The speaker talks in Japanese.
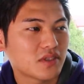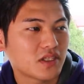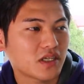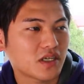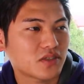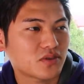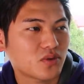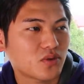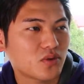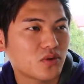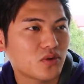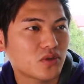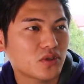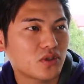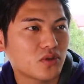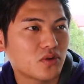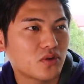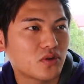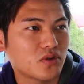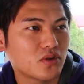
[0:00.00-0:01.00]
だからそこ
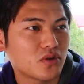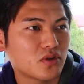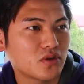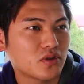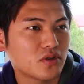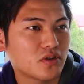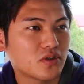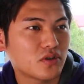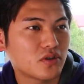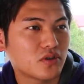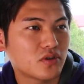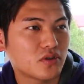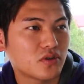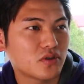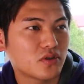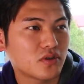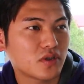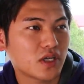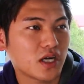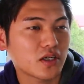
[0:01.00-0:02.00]
を
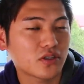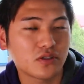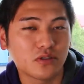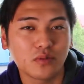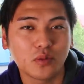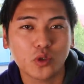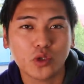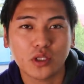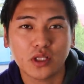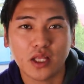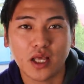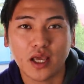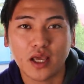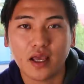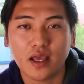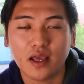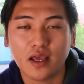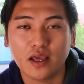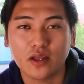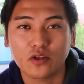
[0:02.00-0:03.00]
こう覚悟を持っ
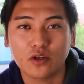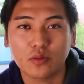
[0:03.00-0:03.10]
て